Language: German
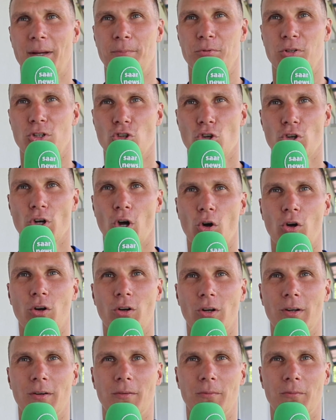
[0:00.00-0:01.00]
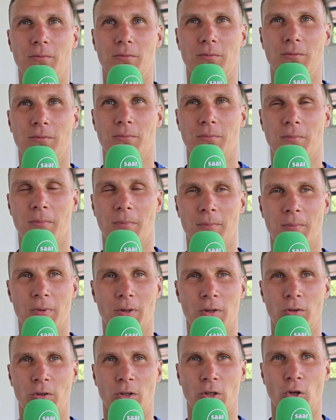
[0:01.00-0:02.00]
Ja, ich habe es ja schon auch ähm,
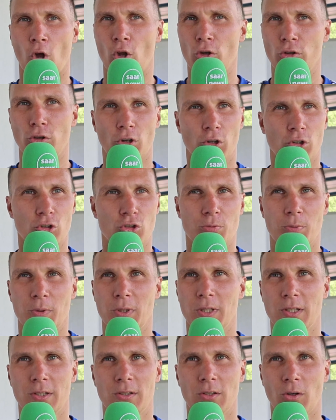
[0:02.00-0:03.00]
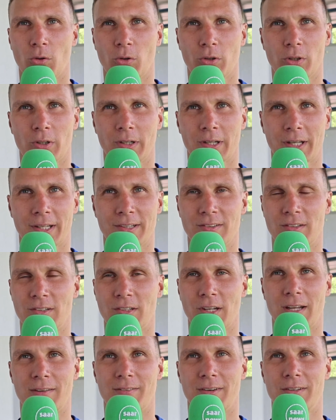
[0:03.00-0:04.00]
in, in, Rostock gespielt, auch
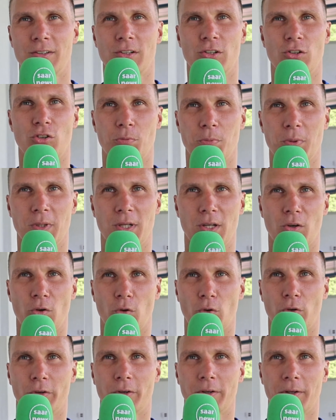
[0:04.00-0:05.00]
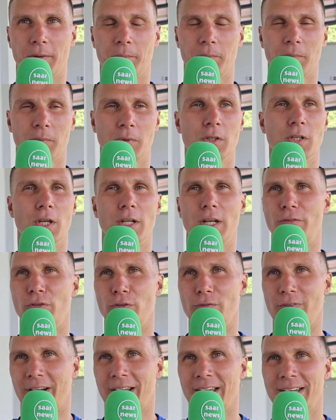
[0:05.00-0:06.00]
in Dresden teilweise gespielt und ähm,
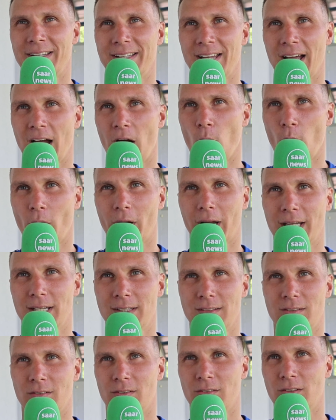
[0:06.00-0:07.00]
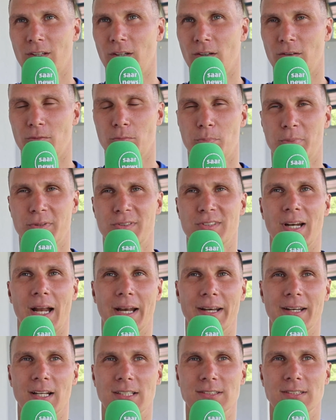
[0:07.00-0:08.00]
hier in der Fünferkette ja auch rechts. Das ist dann
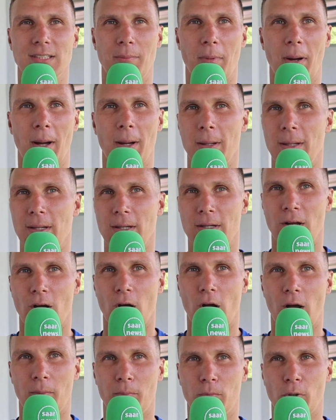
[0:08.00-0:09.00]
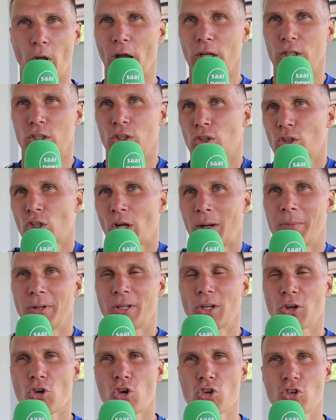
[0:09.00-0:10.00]
ein bisschen anders, aber ähm, ja,
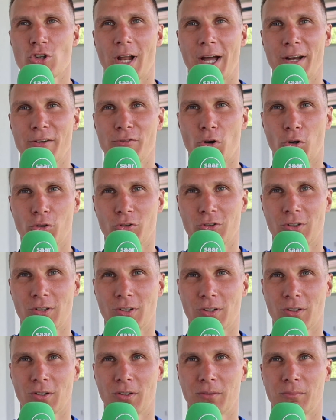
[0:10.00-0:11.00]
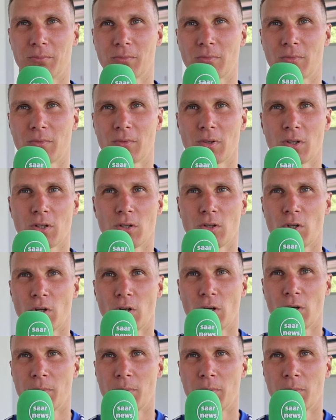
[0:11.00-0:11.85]
ich kann mich da schon schnell einfuchsen. Ähm,